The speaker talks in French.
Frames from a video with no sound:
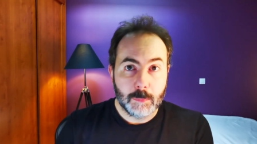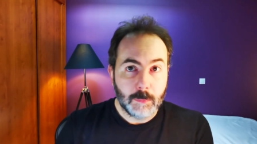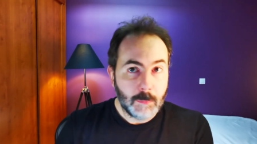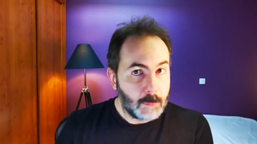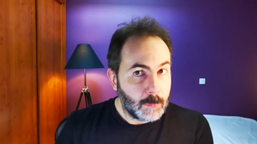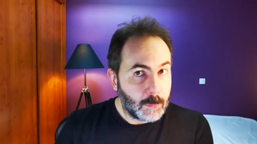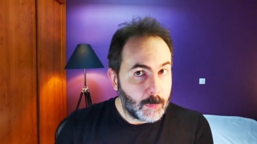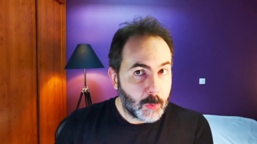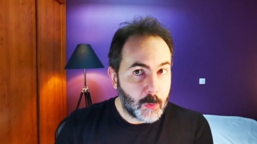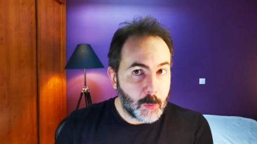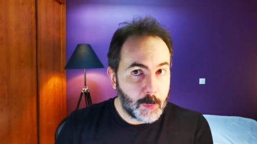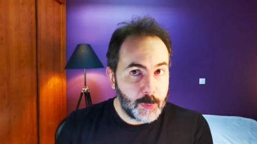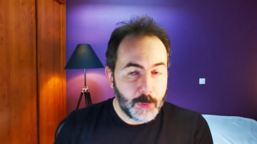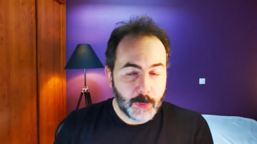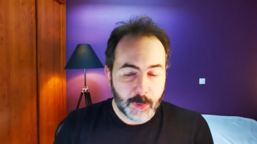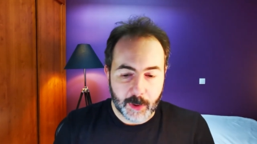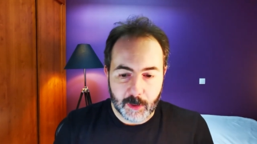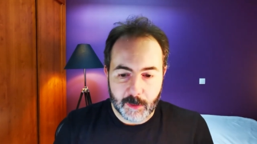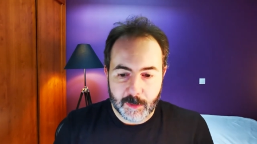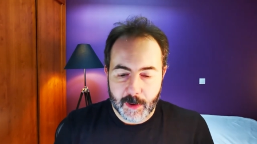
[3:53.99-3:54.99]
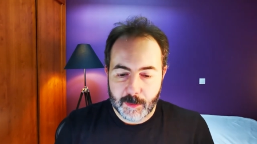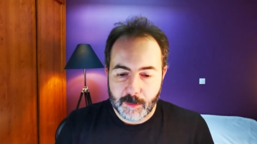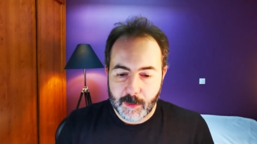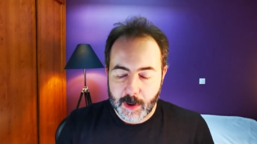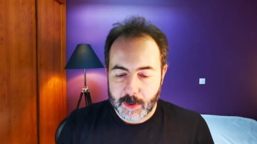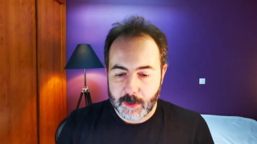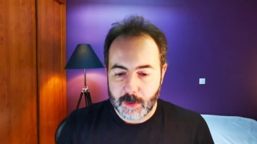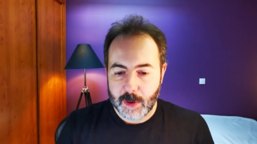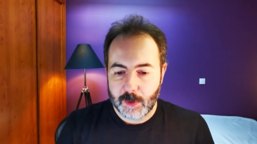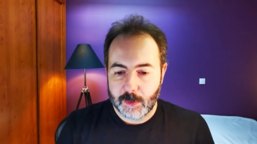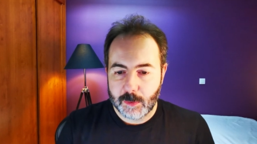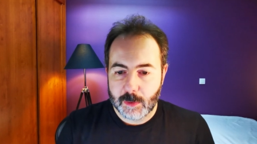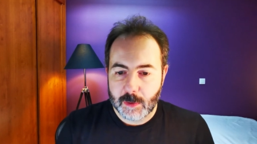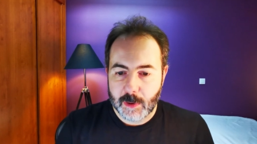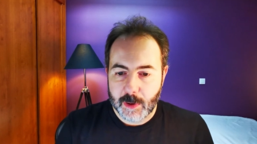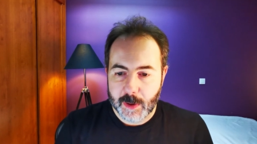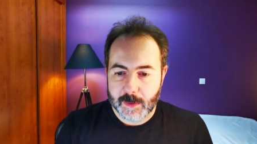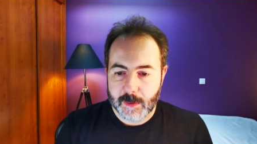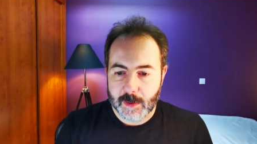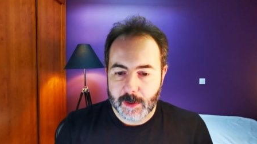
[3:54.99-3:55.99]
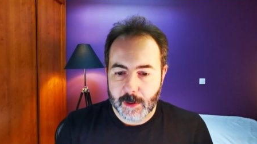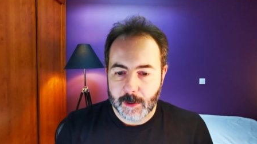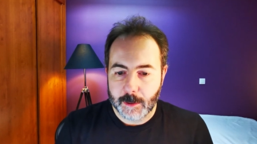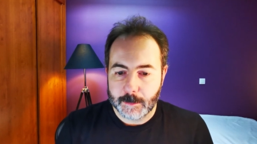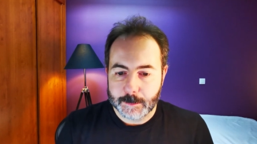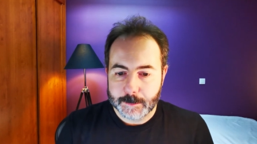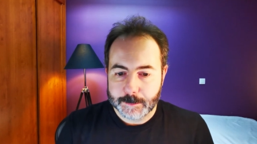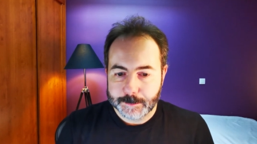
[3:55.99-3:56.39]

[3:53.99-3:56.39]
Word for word: beaucoup plus loin. On va le voir dans la suite de l'article.